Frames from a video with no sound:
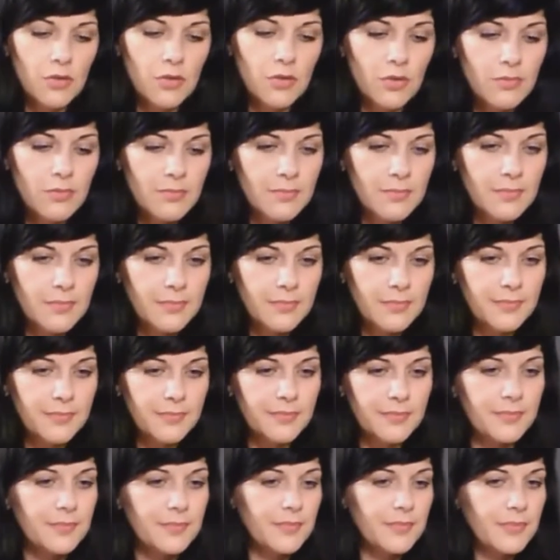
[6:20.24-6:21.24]
Ну,
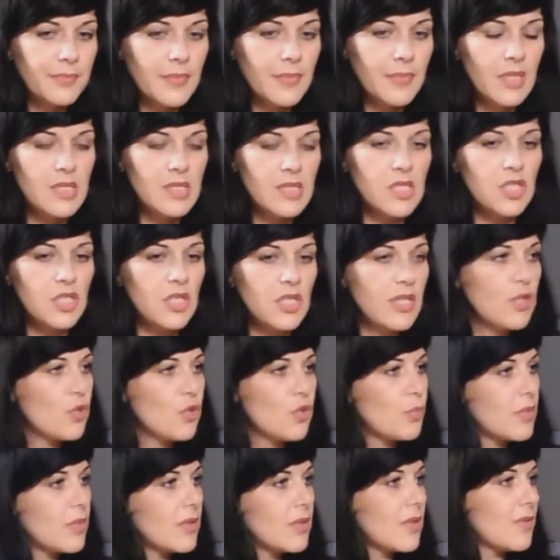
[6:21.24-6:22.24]

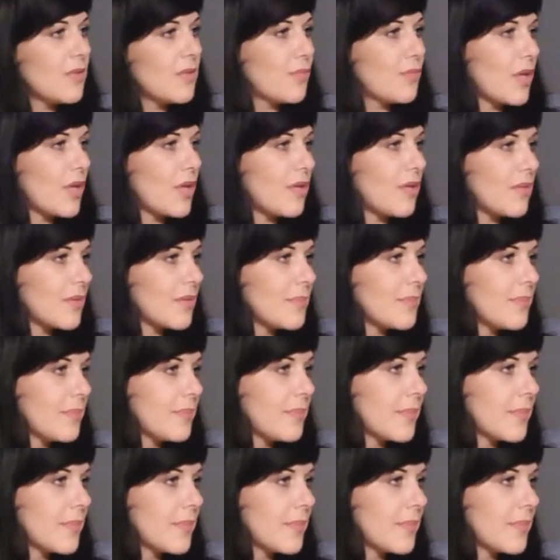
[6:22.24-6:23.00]
сожалению, мы не вправе.